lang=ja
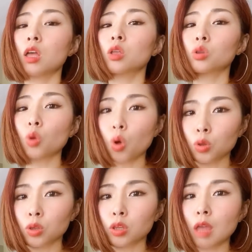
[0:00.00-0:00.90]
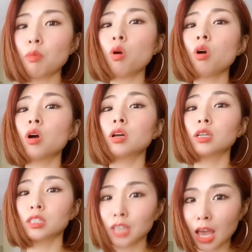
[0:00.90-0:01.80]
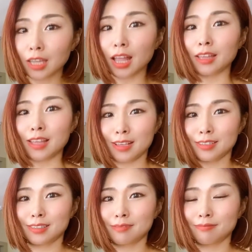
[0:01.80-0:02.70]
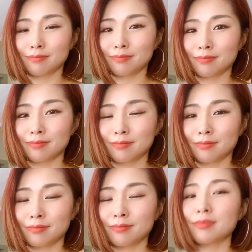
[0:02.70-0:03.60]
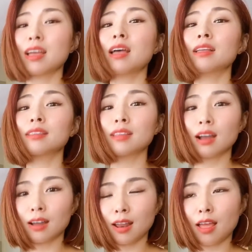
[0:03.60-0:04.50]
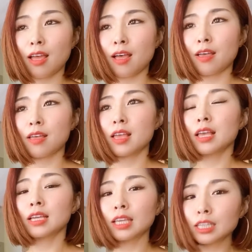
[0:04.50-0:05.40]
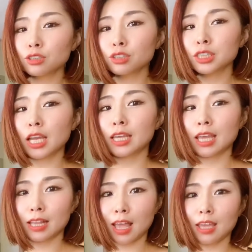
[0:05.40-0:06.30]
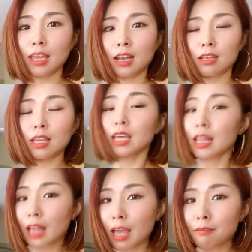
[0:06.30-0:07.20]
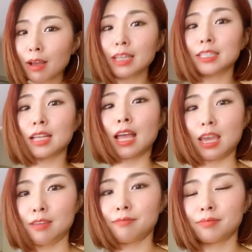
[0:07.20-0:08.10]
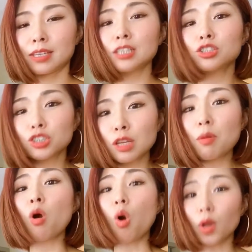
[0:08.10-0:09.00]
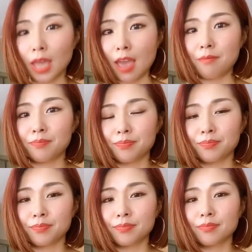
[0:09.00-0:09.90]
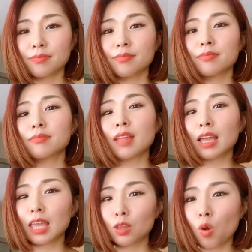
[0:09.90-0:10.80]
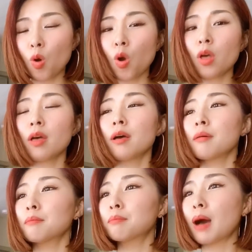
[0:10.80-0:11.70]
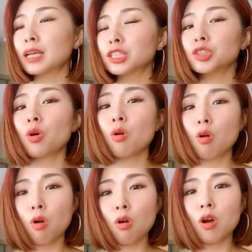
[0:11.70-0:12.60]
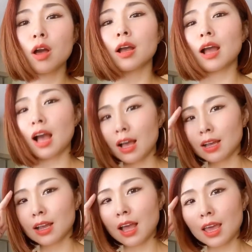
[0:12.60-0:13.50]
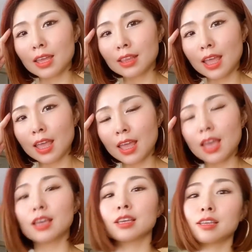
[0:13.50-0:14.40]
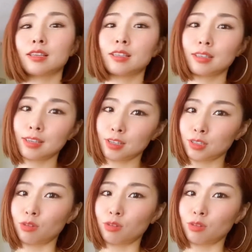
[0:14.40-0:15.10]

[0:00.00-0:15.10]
とってもシャイなんですだからキスしちゃいけないけいけないわけじゃないキスしても OK だけど場所を考えてキスを